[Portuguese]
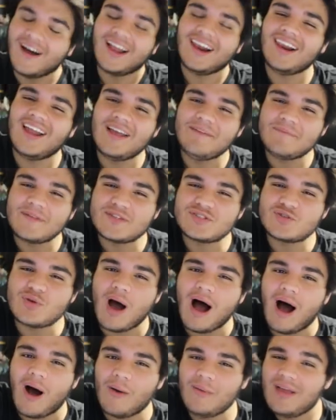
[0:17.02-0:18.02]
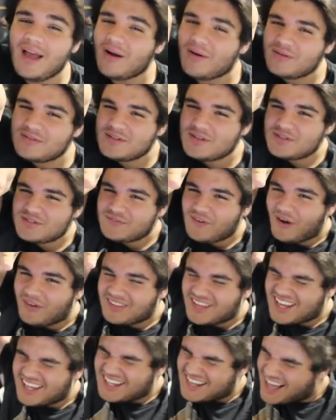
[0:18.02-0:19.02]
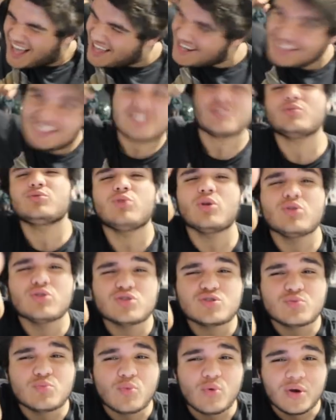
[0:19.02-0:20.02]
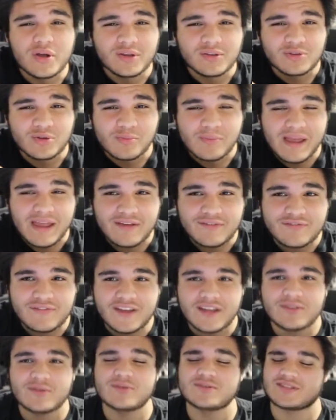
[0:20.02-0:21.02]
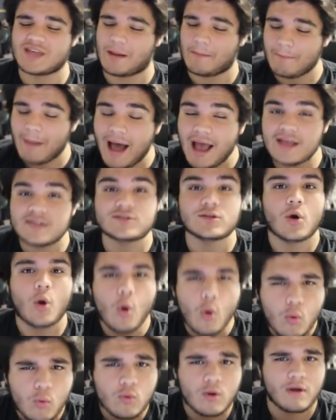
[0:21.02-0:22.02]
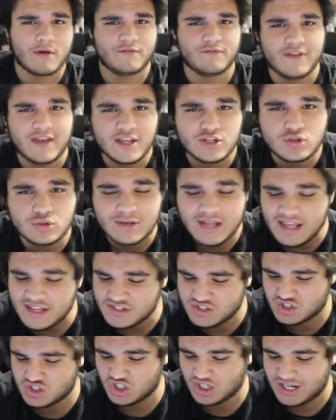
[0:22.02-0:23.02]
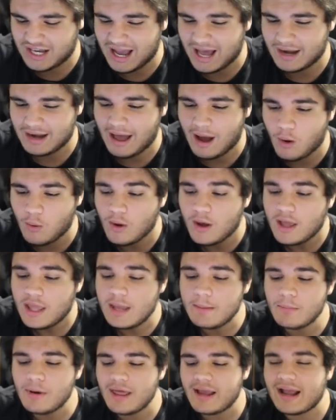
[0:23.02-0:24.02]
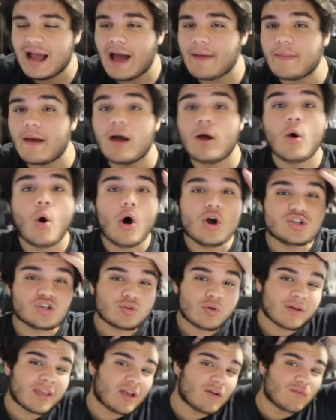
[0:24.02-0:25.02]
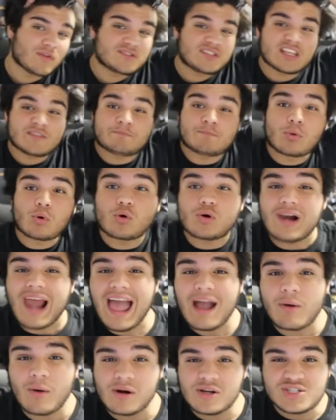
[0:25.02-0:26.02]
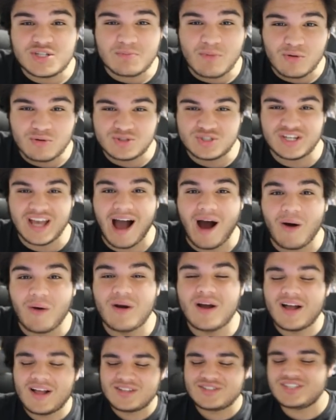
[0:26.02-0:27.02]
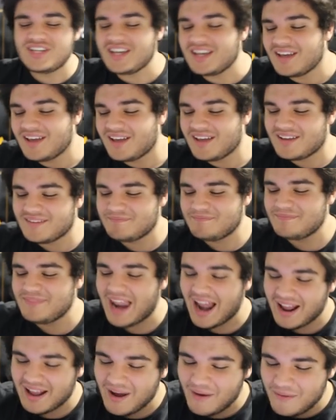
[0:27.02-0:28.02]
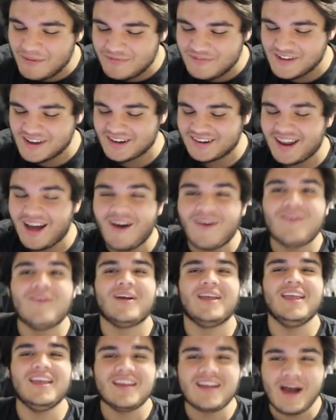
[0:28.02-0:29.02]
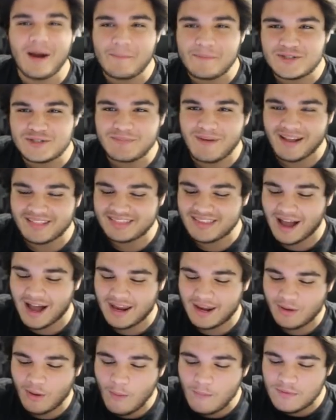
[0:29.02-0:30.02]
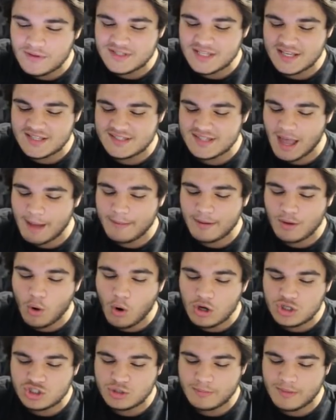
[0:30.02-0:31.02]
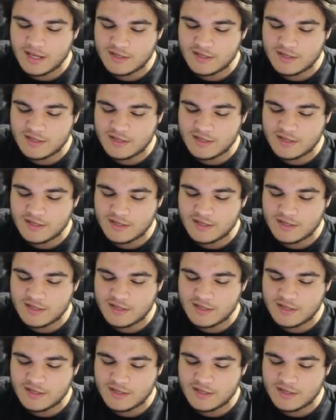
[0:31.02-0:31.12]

fala aí, pessoal! e Iagozinho de volta aqui na área e sejam todos muito bem-vindos a mais um vídeo neste canal. E, molecada, hoje eu tô aqui com vocês pro recorde mundial de Dragão Infernal em campo de batalha. Como vocês sabem, hoje